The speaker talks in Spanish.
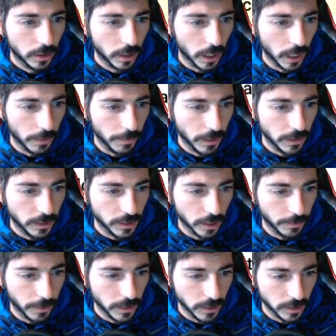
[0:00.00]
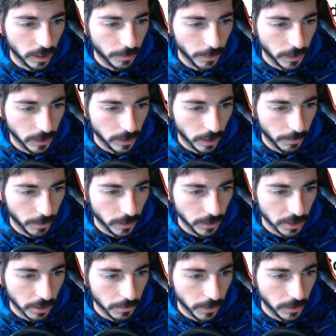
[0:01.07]
El Betis, el Betis, el Betis, el
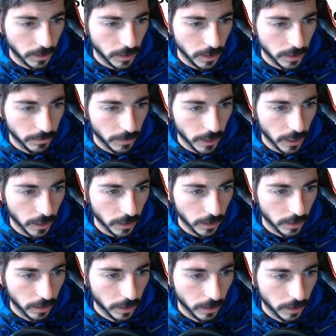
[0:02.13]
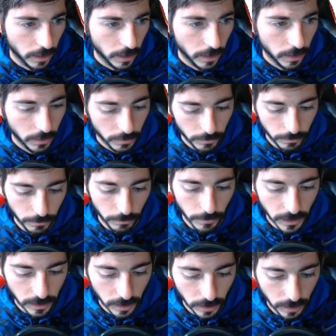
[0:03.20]
Betis, el Betis va
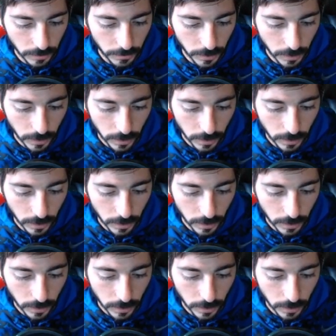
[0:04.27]
bastante mal.